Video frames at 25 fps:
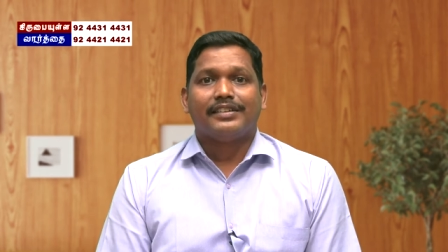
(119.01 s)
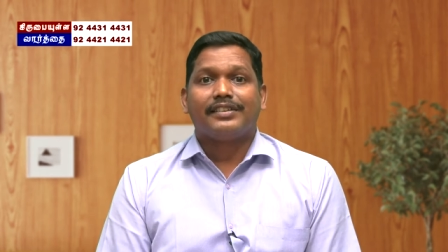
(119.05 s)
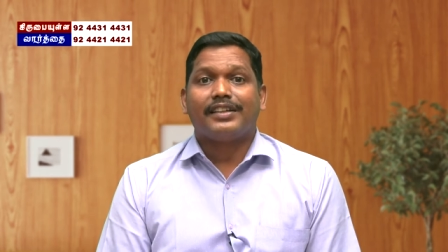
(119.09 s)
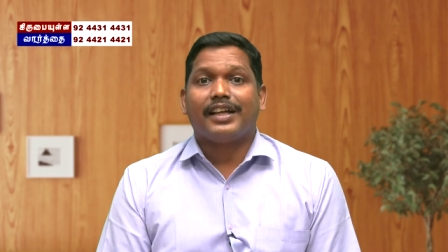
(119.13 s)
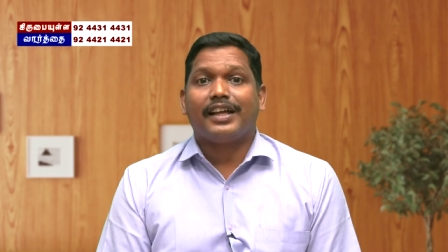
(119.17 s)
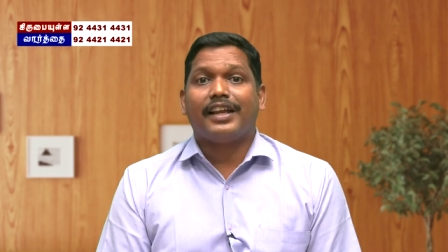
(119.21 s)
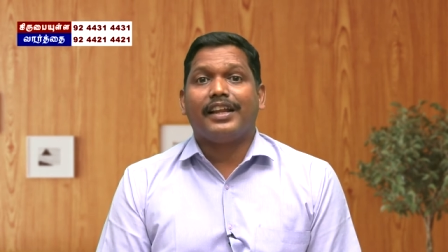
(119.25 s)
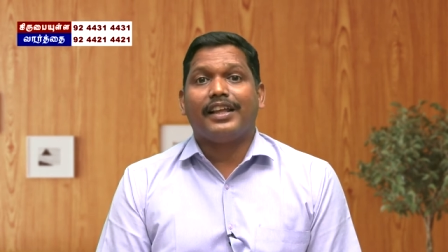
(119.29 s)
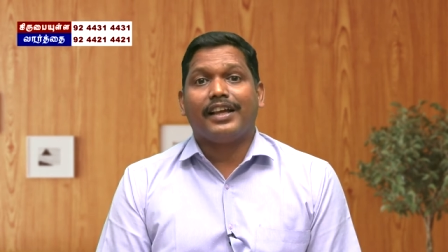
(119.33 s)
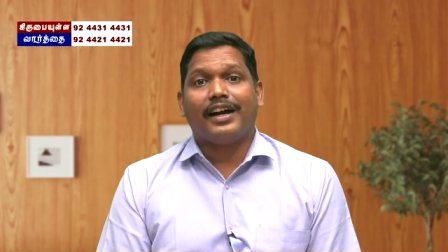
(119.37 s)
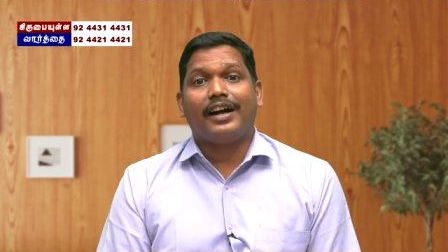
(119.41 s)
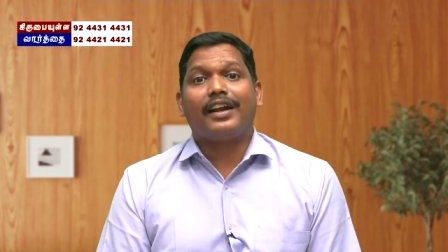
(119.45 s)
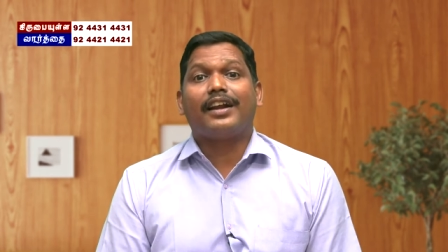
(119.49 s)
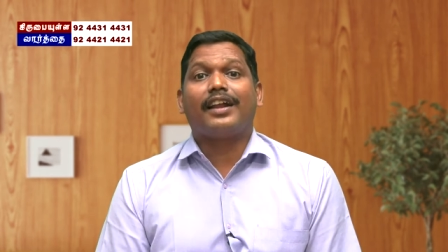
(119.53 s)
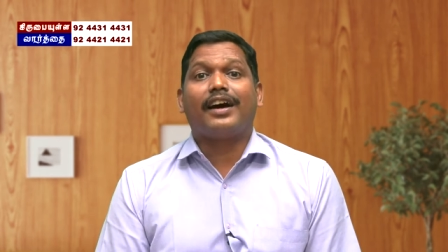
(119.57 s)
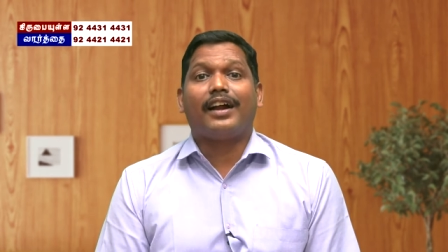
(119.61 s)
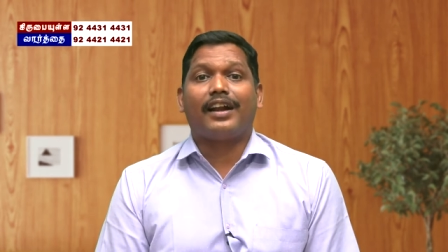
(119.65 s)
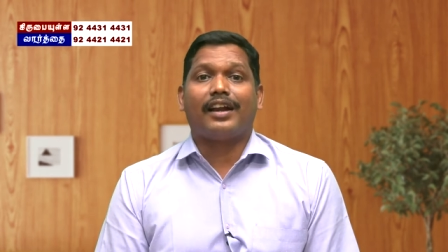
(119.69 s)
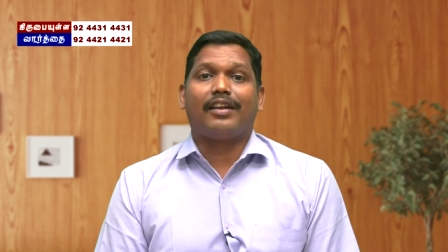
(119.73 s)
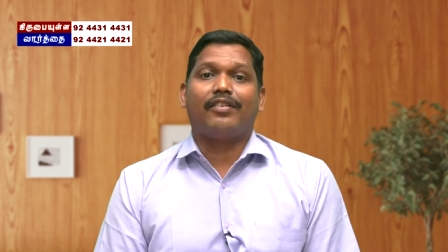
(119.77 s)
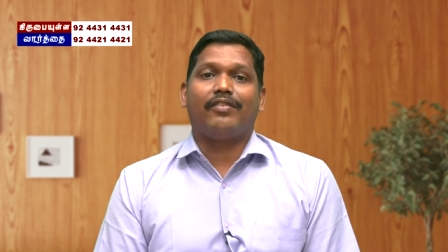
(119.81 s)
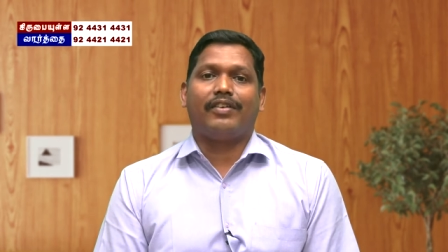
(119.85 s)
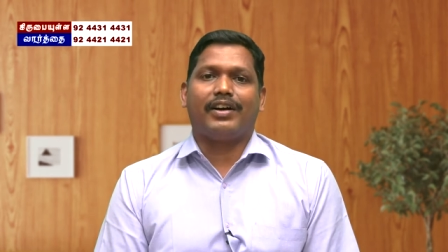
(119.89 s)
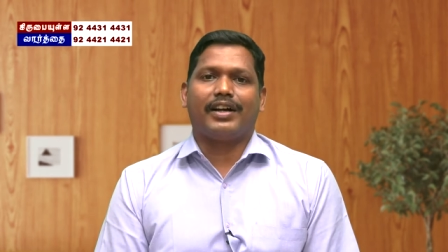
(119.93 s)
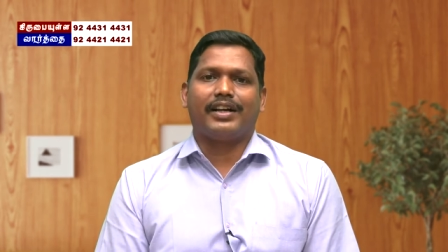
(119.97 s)
சரியான
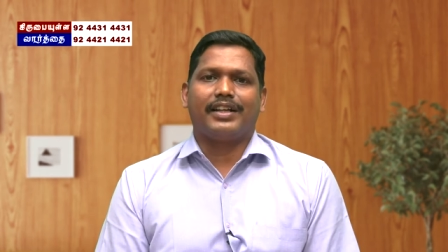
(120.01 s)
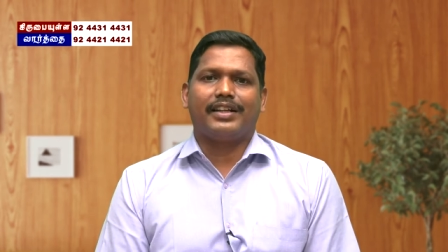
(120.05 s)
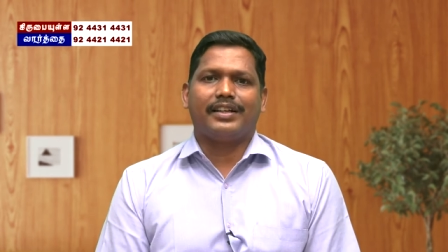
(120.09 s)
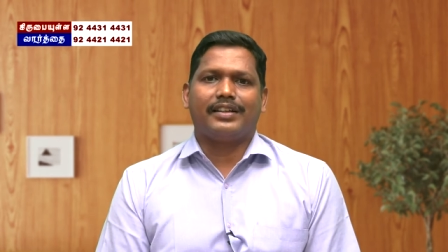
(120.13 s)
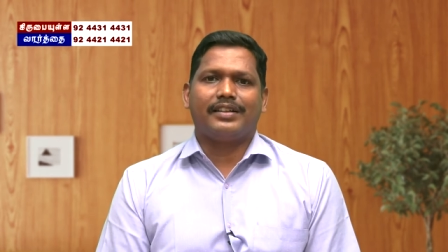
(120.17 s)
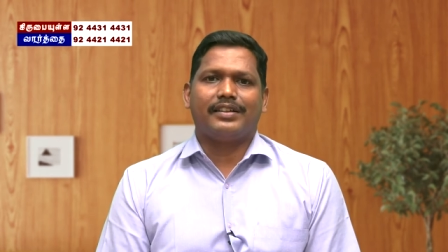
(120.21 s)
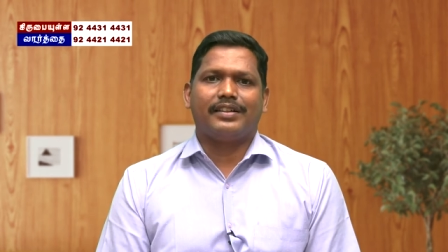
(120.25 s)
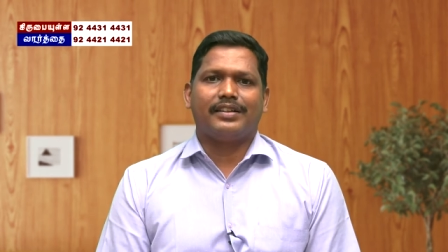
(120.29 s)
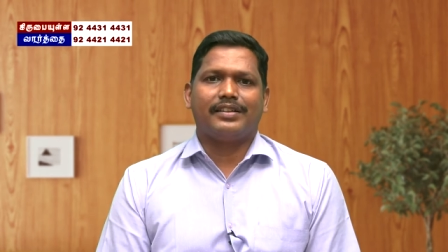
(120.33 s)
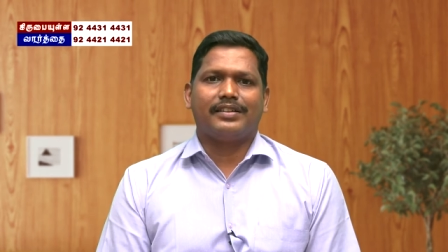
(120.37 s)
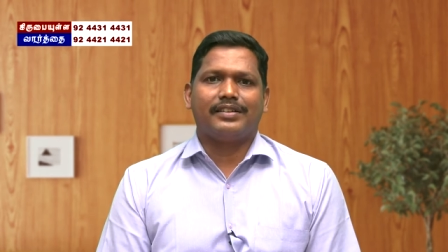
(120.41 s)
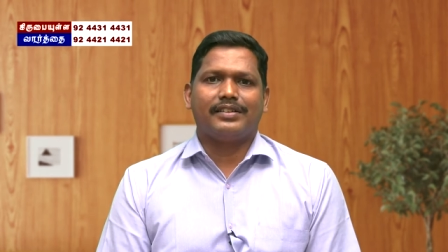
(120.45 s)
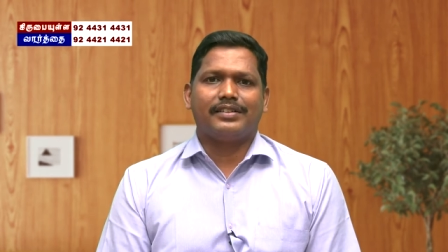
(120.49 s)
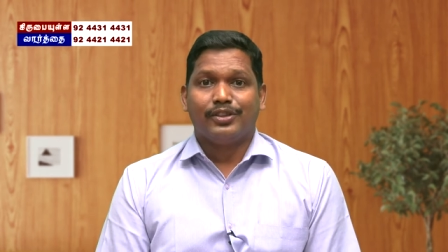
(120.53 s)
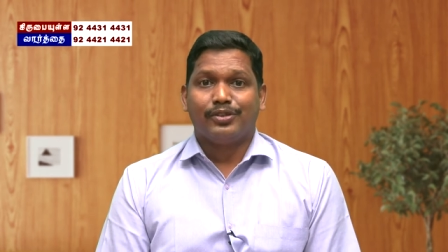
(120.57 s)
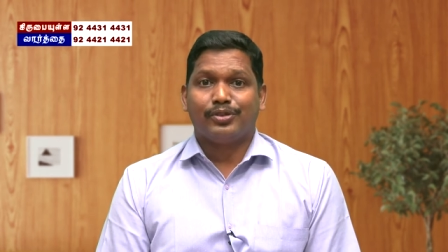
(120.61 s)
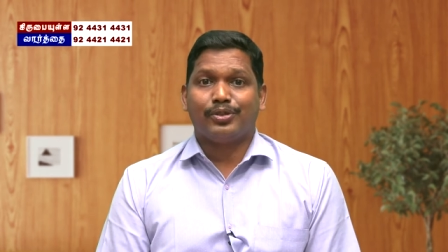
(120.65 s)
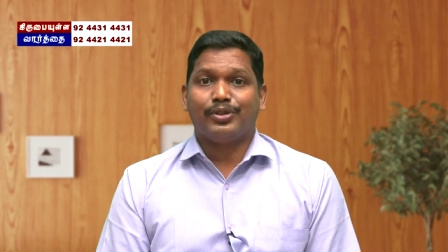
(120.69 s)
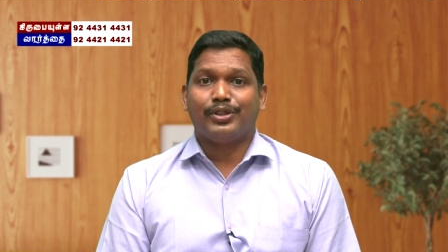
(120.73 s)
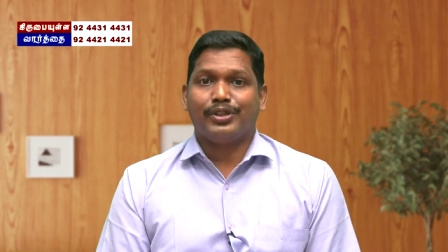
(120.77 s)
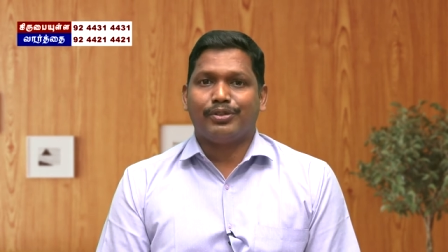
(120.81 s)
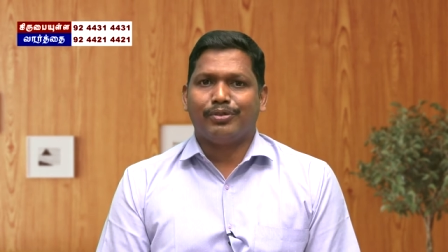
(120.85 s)
அளவாக இருக்கிறது ஸோ